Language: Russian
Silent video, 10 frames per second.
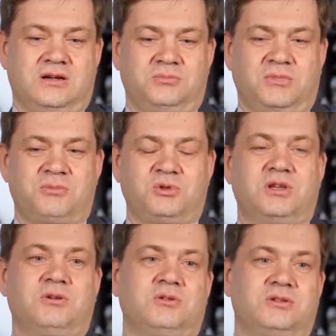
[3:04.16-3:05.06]
а, нам
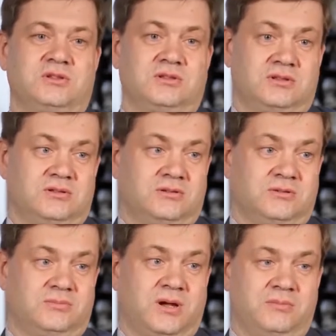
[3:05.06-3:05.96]
удалось
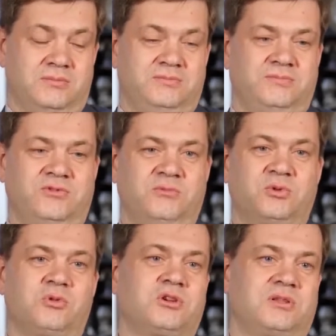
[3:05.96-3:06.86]
э,
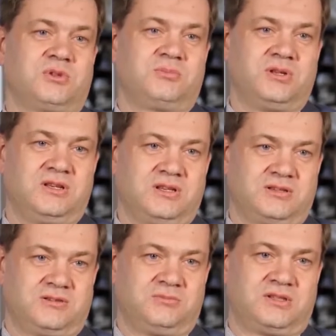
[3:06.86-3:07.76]
в городе Монпелье
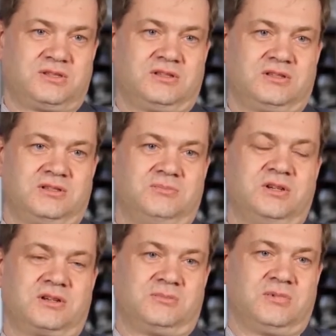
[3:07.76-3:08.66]
совместно с
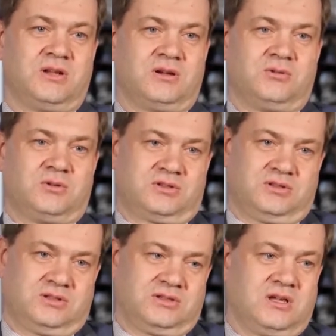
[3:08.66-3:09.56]
мэром
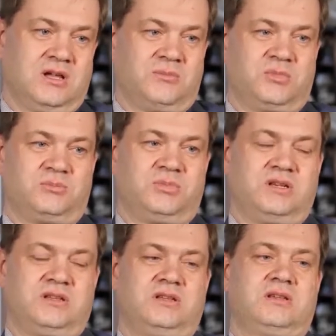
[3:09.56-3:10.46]
города
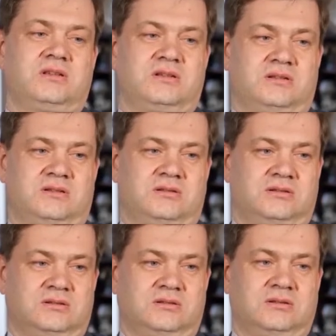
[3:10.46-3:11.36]
Монпелье
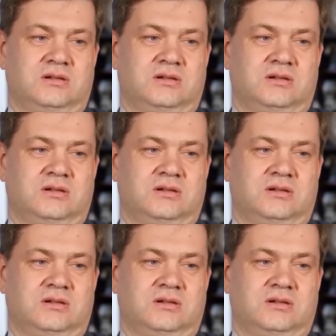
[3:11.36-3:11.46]
э,